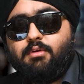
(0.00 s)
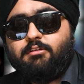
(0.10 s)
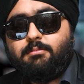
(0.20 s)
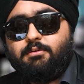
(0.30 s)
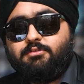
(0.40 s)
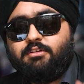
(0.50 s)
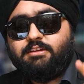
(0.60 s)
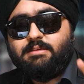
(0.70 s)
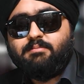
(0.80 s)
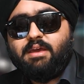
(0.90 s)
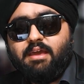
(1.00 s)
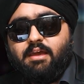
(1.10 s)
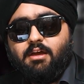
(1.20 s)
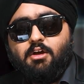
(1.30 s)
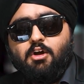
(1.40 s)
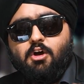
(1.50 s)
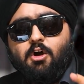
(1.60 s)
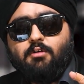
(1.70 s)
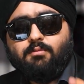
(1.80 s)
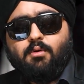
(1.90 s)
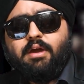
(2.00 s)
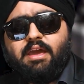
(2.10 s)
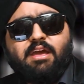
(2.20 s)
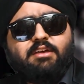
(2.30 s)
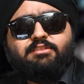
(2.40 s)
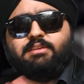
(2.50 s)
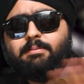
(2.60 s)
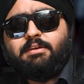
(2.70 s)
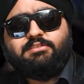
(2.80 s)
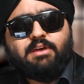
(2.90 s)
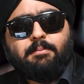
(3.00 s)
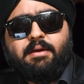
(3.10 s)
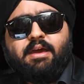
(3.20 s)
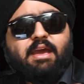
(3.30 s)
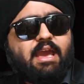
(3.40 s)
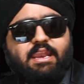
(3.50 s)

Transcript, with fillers: जो रेट्रीब्यूशन टीम में है और वो है सब के सब